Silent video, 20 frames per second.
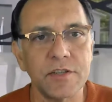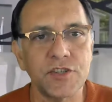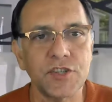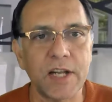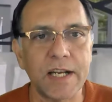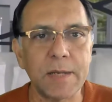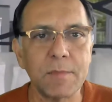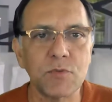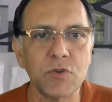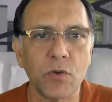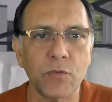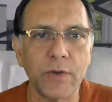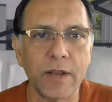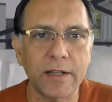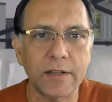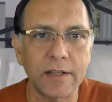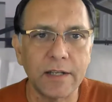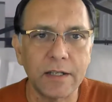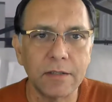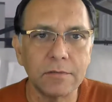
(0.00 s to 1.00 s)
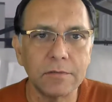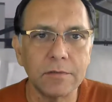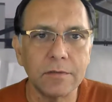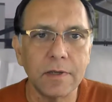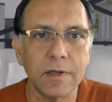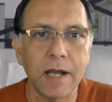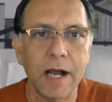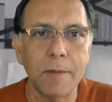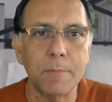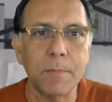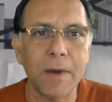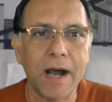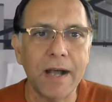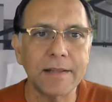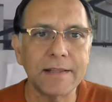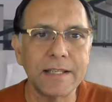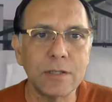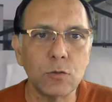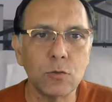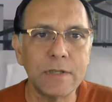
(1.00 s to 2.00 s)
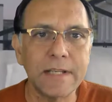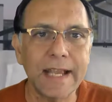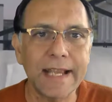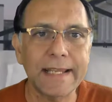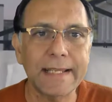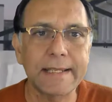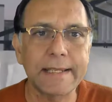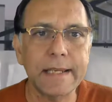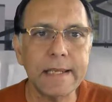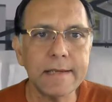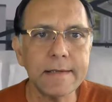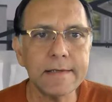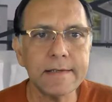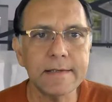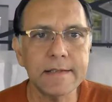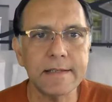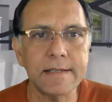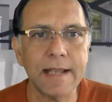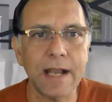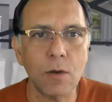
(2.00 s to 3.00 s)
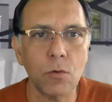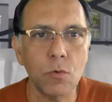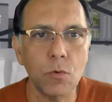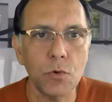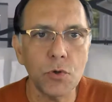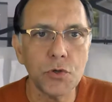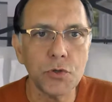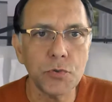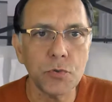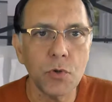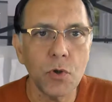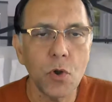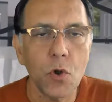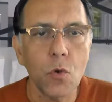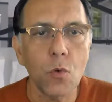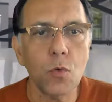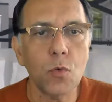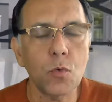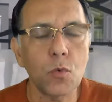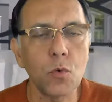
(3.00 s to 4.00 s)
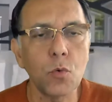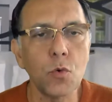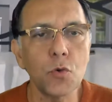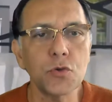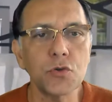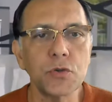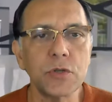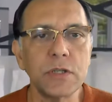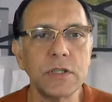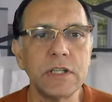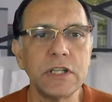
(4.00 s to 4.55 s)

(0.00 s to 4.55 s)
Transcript: Estaremos ofertando, a partir do dia 15 de agosto, o curso de